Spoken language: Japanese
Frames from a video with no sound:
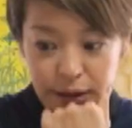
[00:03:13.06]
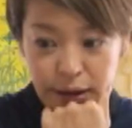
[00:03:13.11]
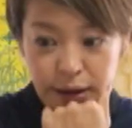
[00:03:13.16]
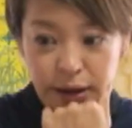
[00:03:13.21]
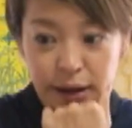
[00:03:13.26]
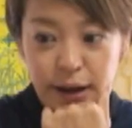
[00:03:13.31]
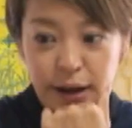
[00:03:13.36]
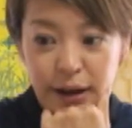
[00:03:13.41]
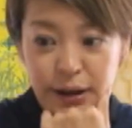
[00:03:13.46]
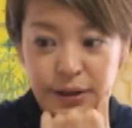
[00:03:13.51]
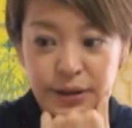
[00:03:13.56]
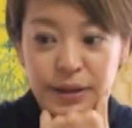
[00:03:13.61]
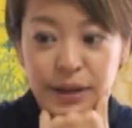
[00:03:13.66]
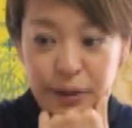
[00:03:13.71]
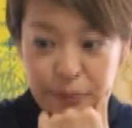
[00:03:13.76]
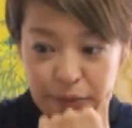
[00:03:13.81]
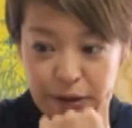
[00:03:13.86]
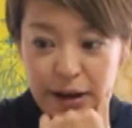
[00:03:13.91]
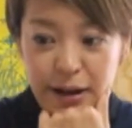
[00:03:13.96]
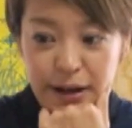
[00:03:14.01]
絵に関し
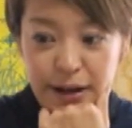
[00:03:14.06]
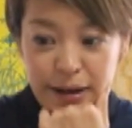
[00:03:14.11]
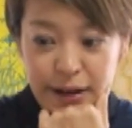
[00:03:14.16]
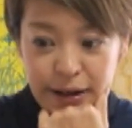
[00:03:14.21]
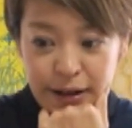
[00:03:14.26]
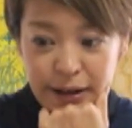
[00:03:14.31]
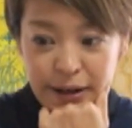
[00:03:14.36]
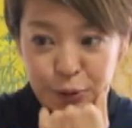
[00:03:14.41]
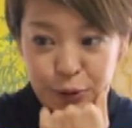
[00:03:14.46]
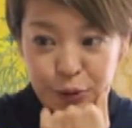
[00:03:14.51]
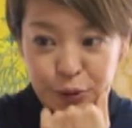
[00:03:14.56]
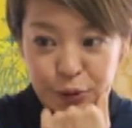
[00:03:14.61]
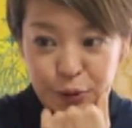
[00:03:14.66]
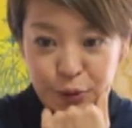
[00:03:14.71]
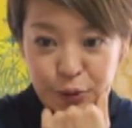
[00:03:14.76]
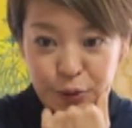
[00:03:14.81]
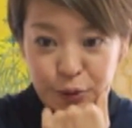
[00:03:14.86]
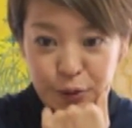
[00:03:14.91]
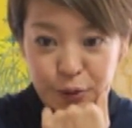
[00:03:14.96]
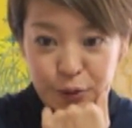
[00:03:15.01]
てはずっ
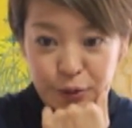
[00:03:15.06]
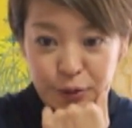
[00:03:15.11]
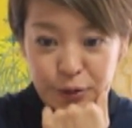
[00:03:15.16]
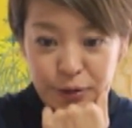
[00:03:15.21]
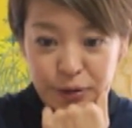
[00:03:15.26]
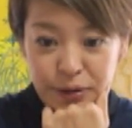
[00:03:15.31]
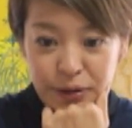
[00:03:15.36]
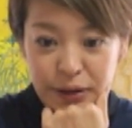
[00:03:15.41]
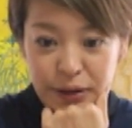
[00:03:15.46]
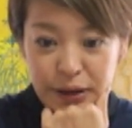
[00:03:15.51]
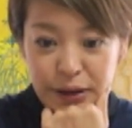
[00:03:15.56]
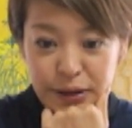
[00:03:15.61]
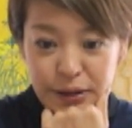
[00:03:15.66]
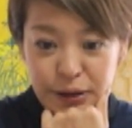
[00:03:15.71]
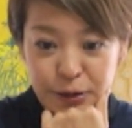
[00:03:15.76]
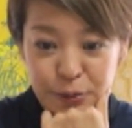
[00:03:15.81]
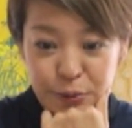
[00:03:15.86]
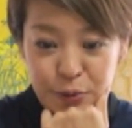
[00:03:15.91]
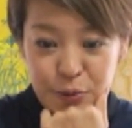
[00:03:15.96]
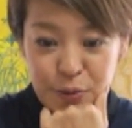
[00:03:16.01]
と悩
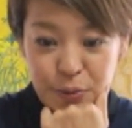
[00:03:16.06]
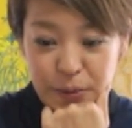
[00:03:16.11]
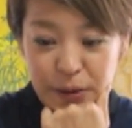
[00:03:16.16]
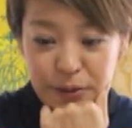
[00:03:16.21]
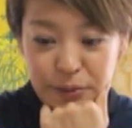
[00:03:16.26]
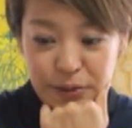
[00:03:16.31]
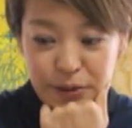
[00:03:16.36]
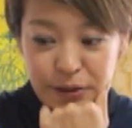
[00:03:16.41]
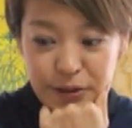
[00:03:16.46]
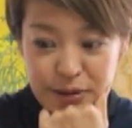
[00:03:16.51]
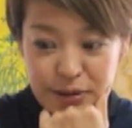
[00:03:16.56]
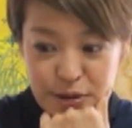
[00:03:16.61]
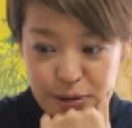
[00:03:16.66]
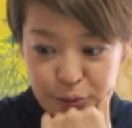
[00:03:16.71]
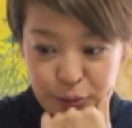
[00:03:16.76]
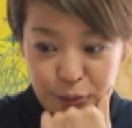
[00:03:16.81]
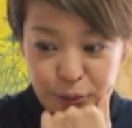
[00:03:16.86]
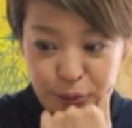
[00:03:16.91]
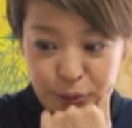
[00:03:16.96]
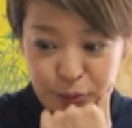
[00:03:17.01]
んでることもあるんですけ
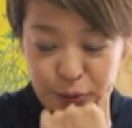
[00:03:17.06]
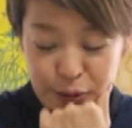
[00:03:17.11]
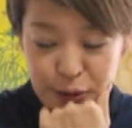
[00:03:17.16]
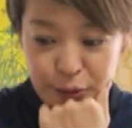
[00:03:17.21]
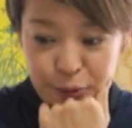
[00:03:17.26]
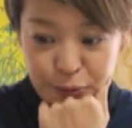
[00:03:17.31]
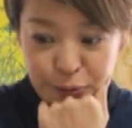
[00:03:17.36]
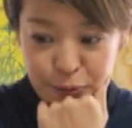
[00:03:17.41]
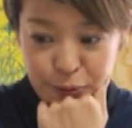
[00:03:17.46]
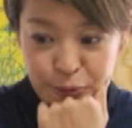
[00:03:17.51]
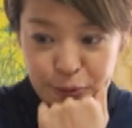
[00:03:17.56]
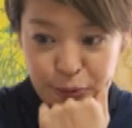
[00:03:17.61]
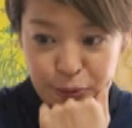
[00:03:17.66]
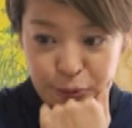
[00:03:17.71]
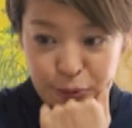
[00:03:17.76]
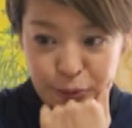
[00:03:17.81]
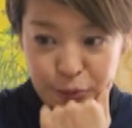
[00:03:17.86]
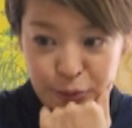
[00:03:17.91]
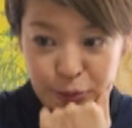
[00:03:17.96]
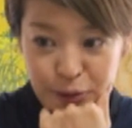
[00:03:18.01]
どあ
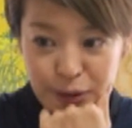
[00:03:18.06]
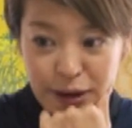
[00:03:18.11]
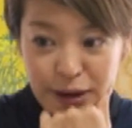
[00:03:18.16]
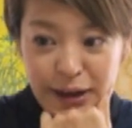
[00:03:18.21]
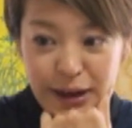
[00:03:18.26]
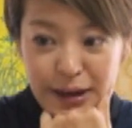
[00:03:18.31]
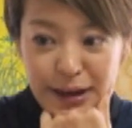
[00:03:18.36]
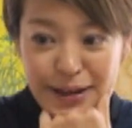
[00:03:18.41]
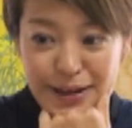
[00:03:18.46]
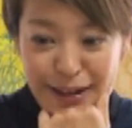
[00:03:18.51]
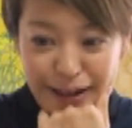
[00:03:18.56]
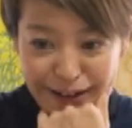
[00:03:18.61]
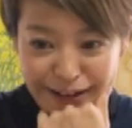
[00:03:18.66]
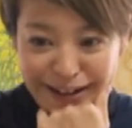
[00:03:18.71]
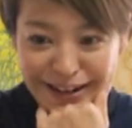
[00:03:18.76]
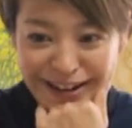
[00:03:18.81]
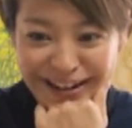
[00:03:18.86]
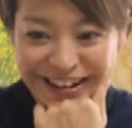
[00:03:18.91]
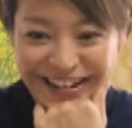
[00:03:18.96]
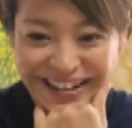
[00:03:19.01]
のおしゃれにした
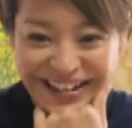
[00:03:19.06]
い